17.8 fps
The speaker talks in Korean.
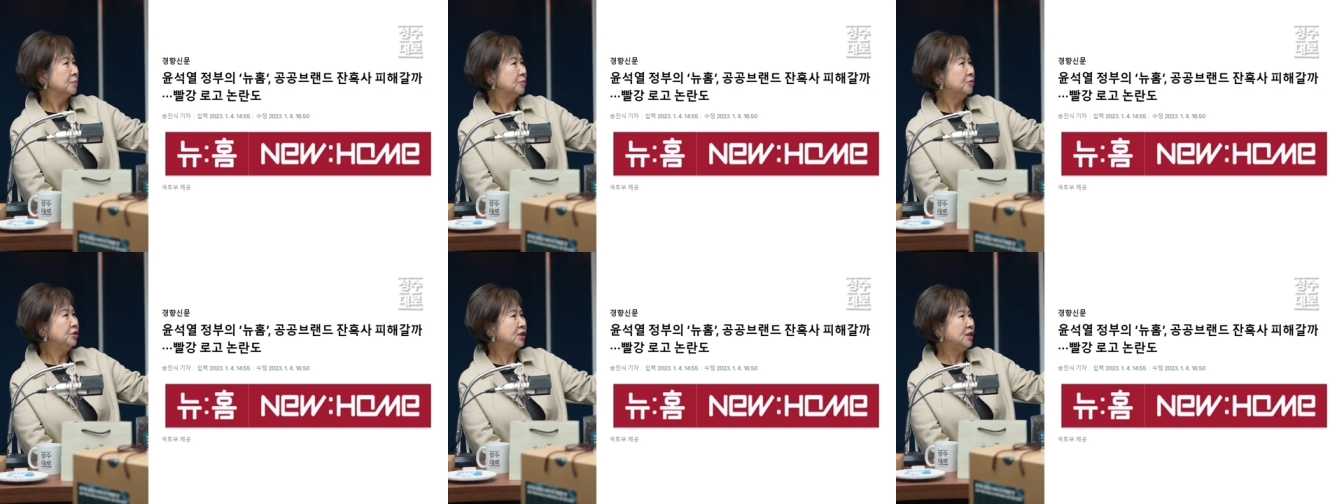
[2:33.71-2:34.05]

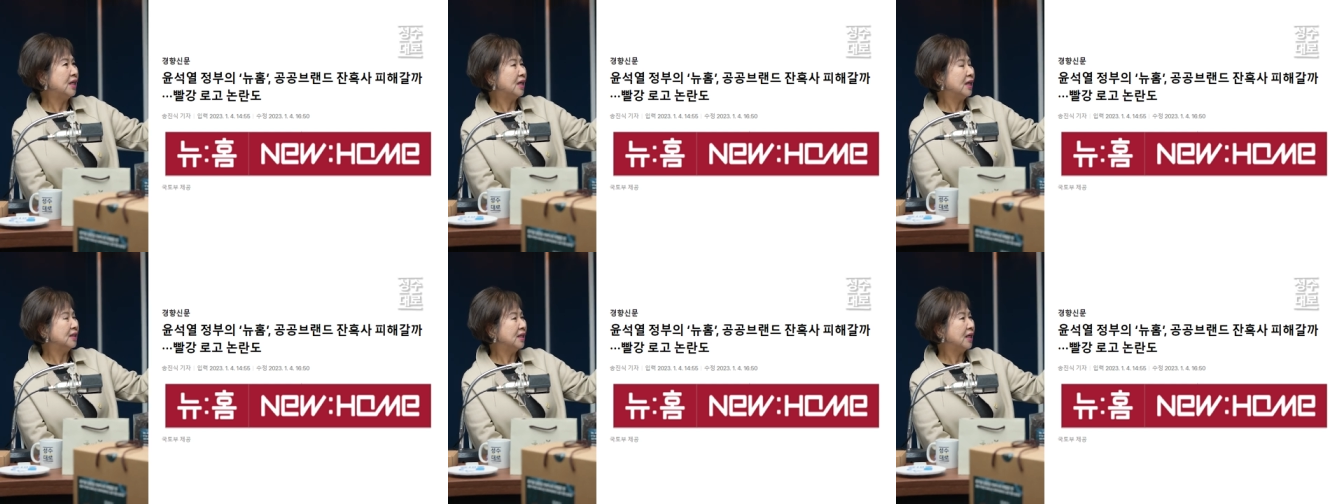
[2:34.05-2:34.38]

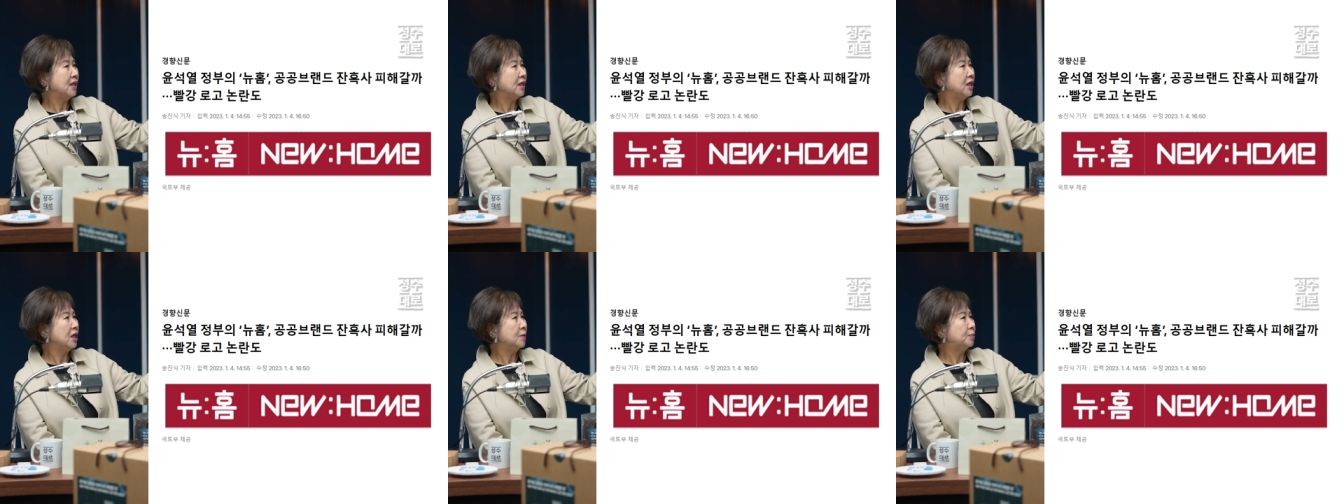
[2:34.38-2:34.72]
문제가
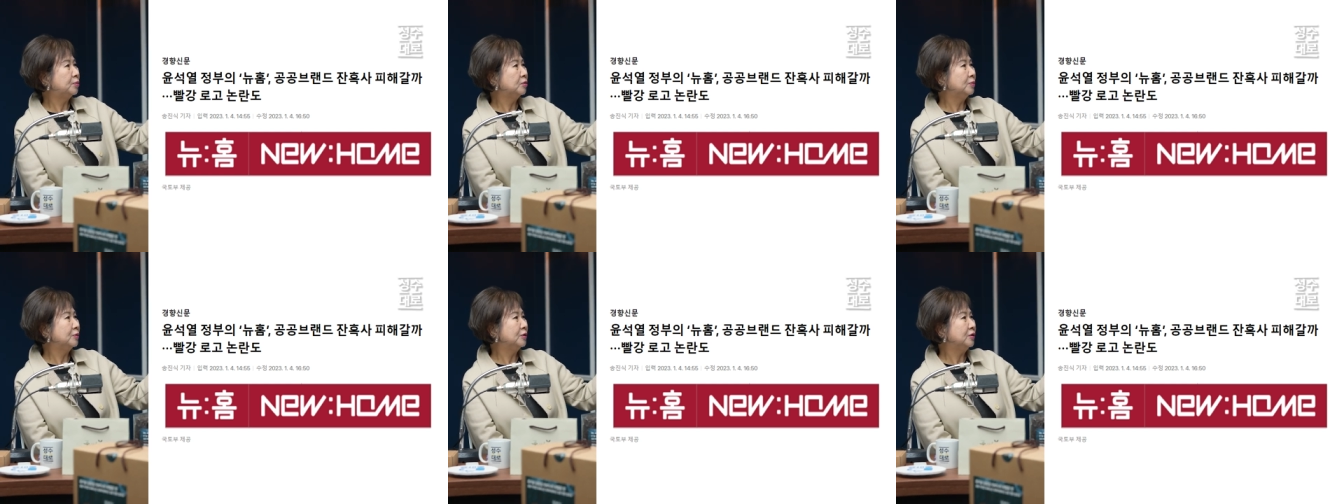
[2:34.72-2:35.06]
생길
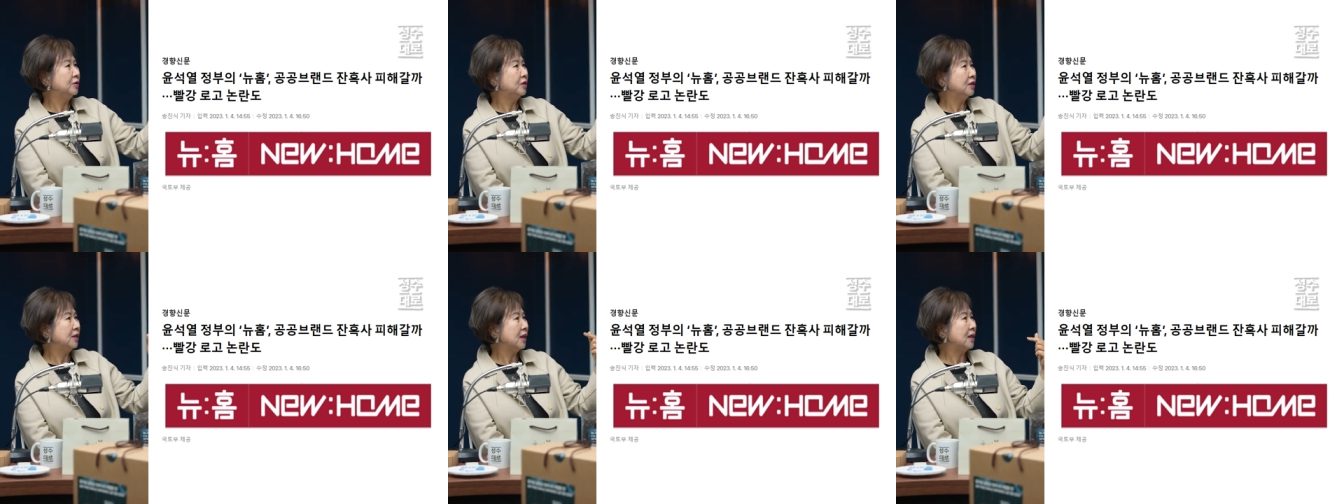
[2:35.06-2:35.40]

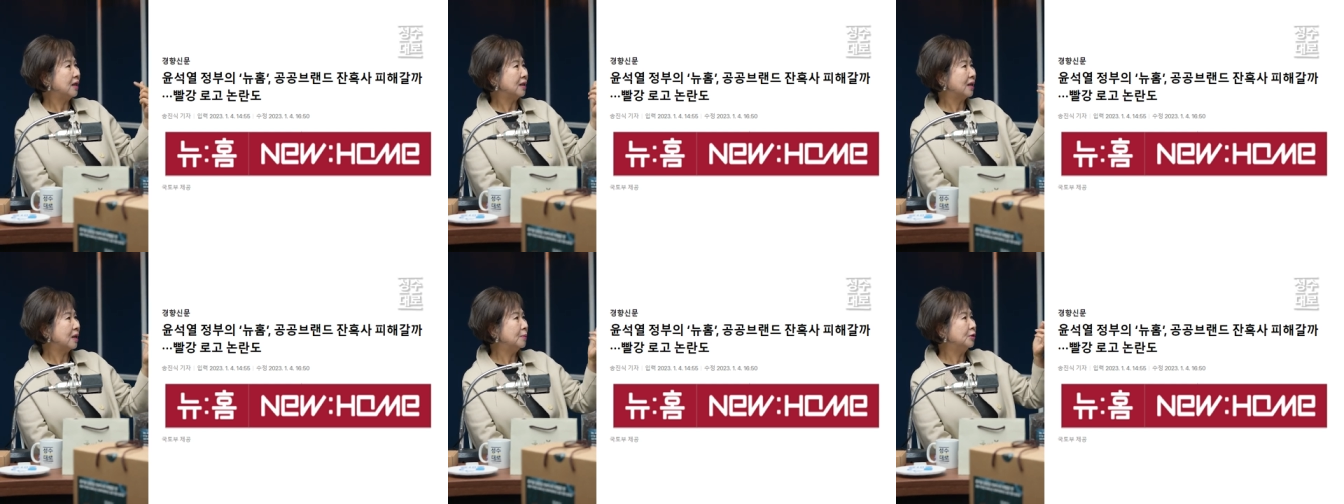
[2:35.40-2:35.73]
부분을
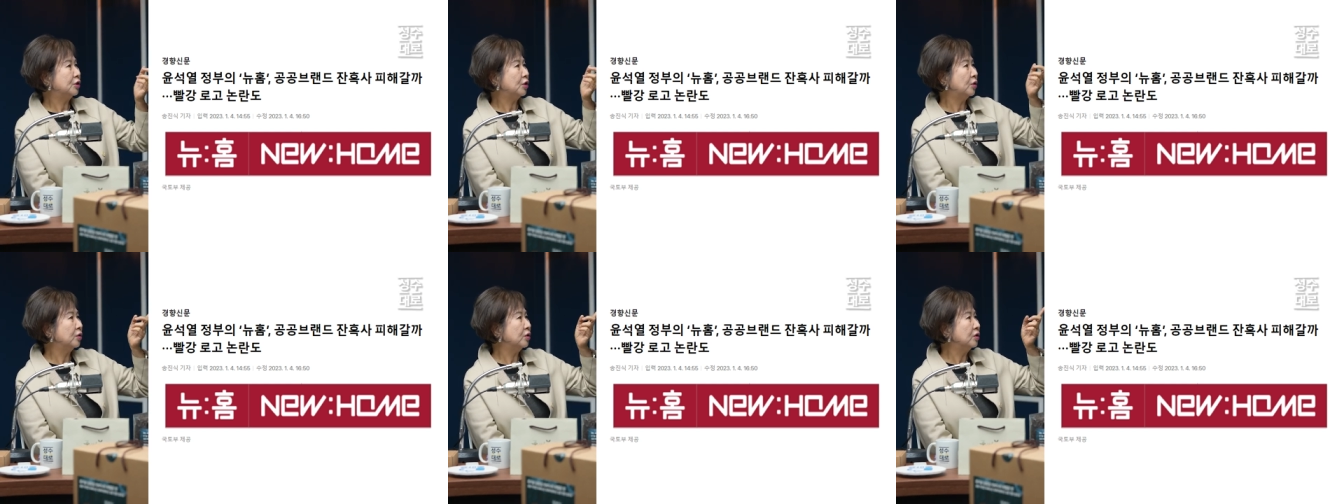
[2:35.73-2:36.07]
생각하면
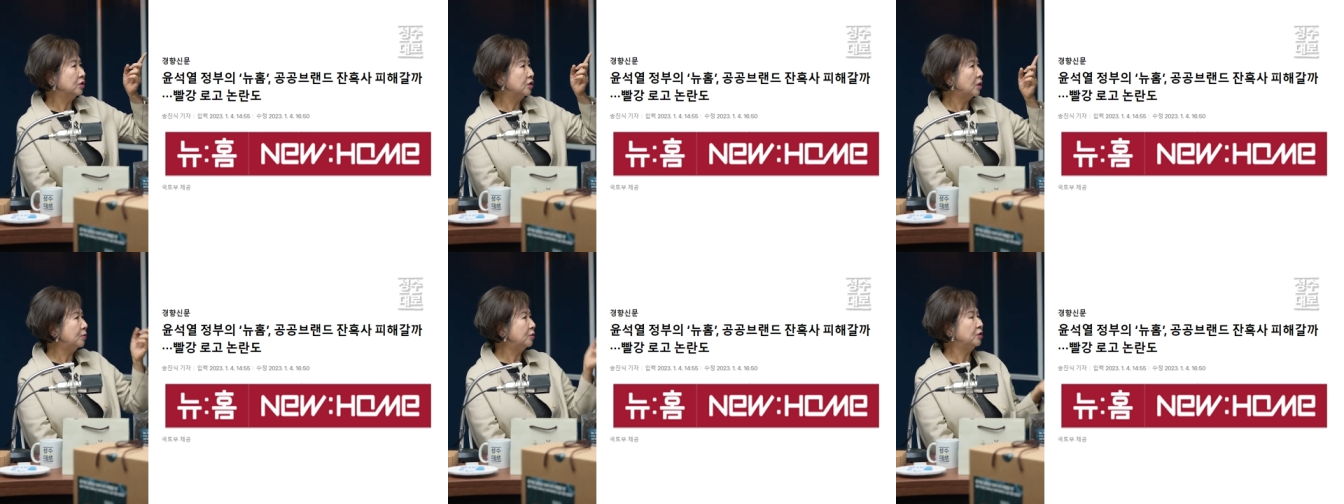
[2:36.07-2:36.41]

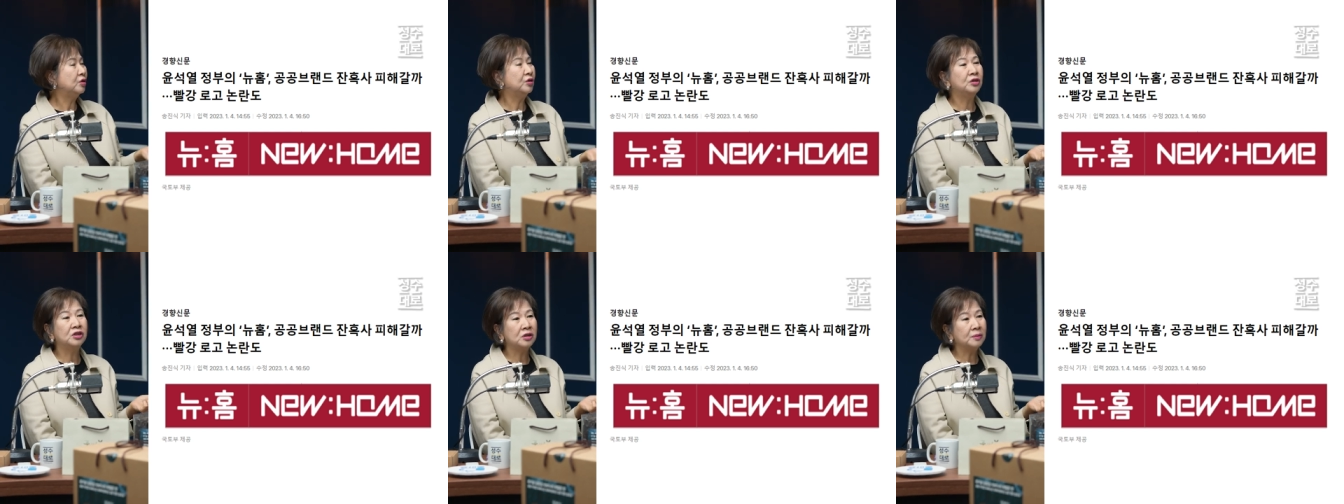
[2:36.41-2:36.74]
저런
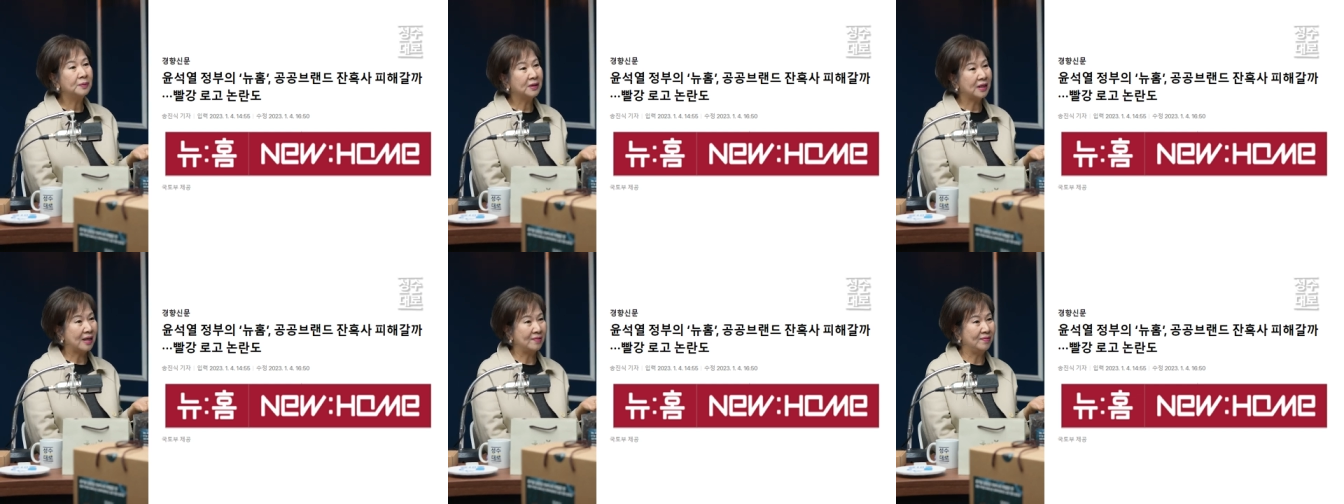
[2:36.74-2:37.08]
W는
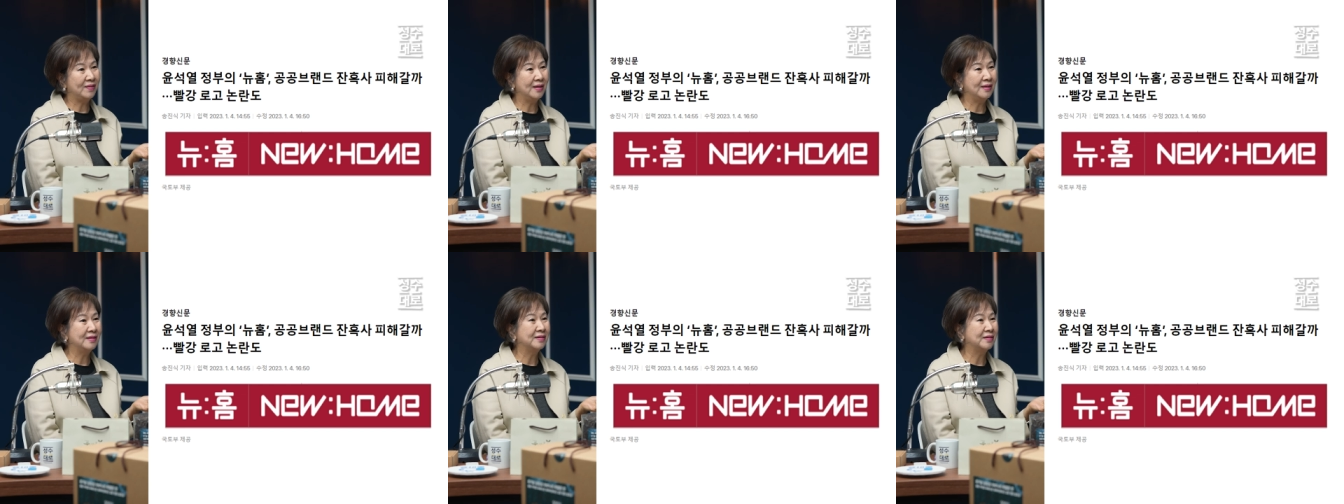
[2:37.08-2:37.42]
쓰면 안
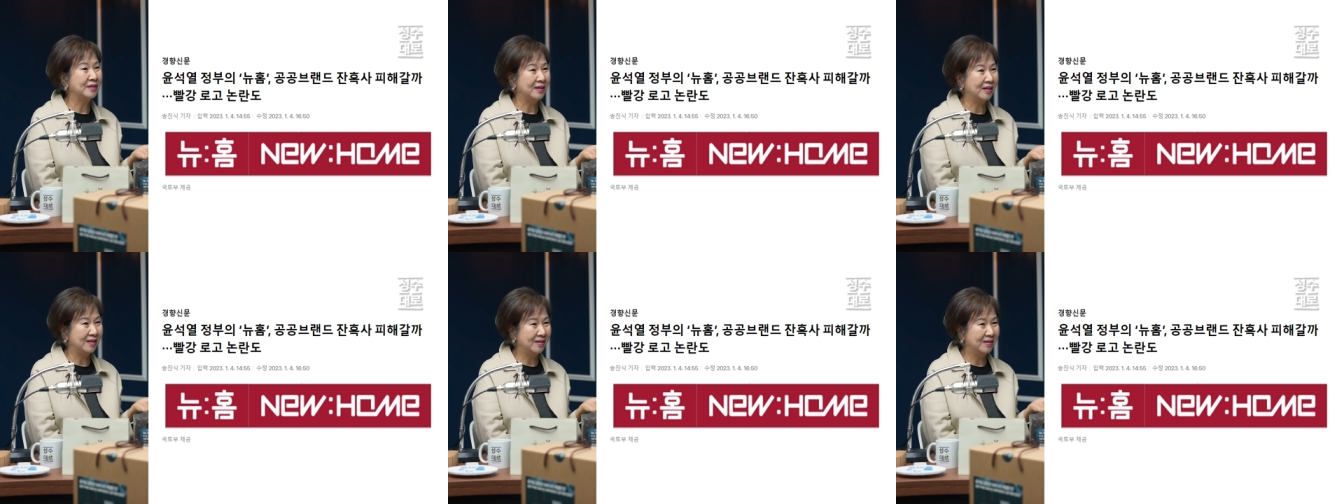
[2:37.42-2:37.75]
되는
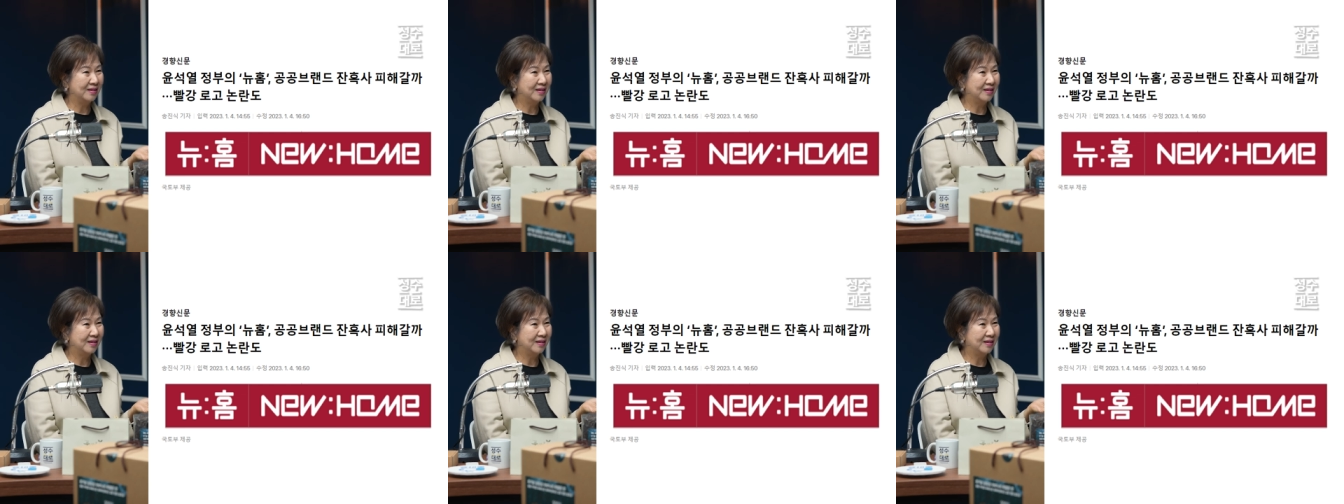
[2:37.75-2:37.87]
거예요.